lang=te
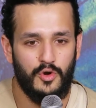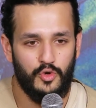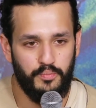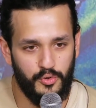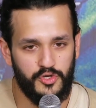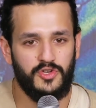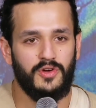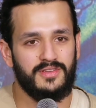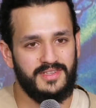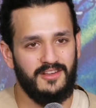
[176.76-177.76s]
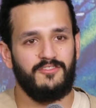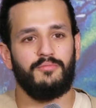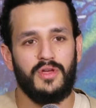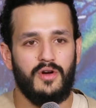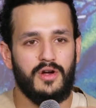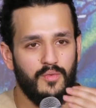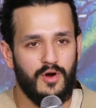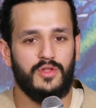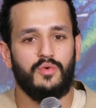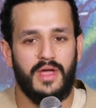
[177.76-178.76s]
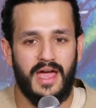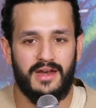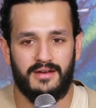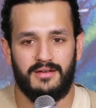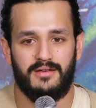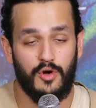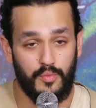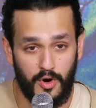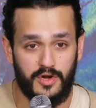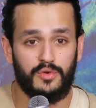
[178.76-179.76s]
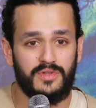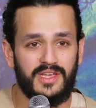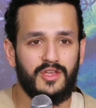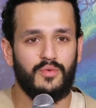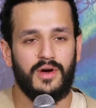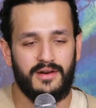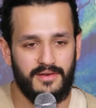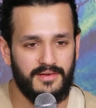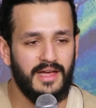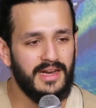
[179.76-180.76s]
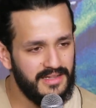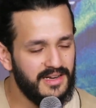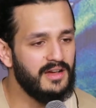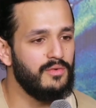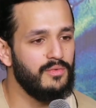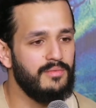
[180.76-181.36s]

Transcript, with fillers: టు పుష్ యువర్ సెల్ఫ్ బియాండ్ వాట్ యూ క్యాన్ ఆర్ వాట్ యూ థింక్ యు ఆర్ అనేది నాకు